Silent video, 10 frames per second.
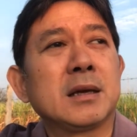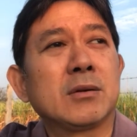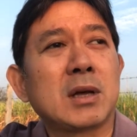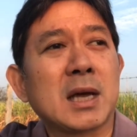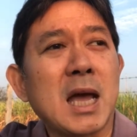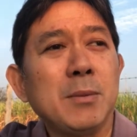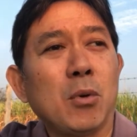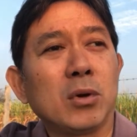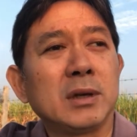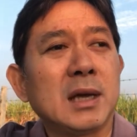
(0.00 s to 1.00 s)
กว่าจะให้ผ
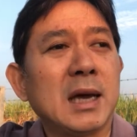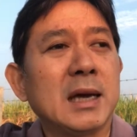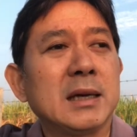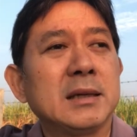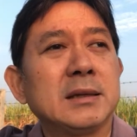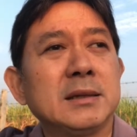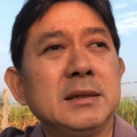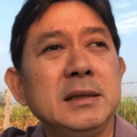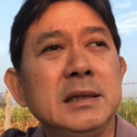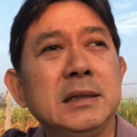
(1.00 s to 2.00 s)
ลเนี่ย
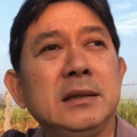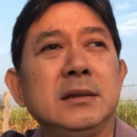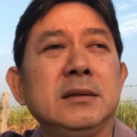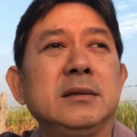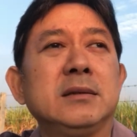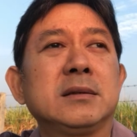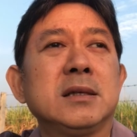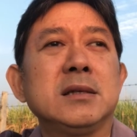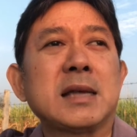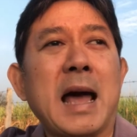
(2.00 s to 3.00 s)
หนึ่งถึ
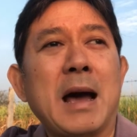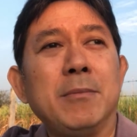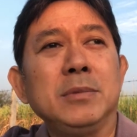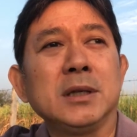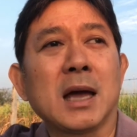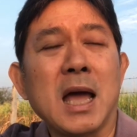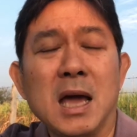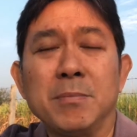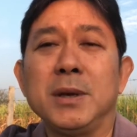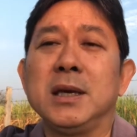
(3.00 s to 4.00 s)
งสามถึงห้า
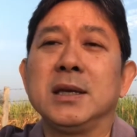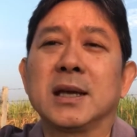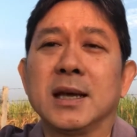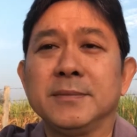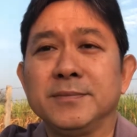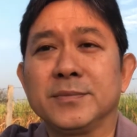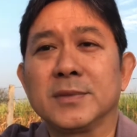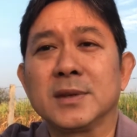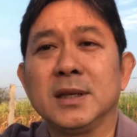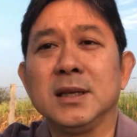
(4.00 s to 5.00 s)
ปีเนี่ย
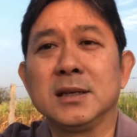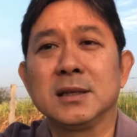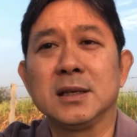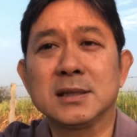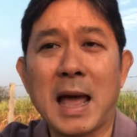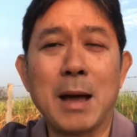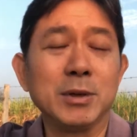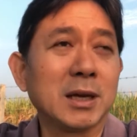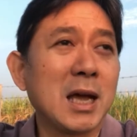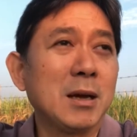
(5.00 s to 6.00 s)
หนึ่งถึงสาม
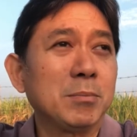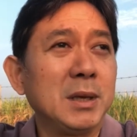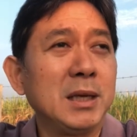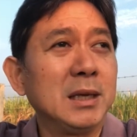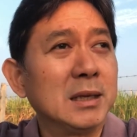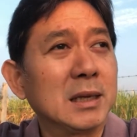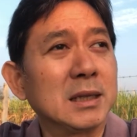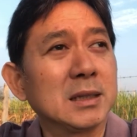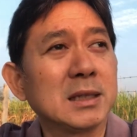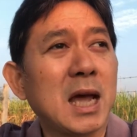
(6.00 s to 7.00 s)
ถึงห้าปี
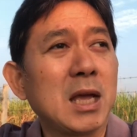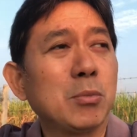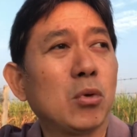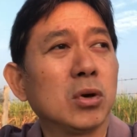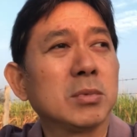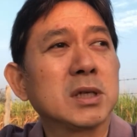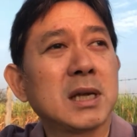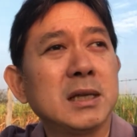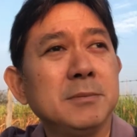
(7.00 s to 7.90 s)
ถึงจะให้ผล เพราะฉะนั้น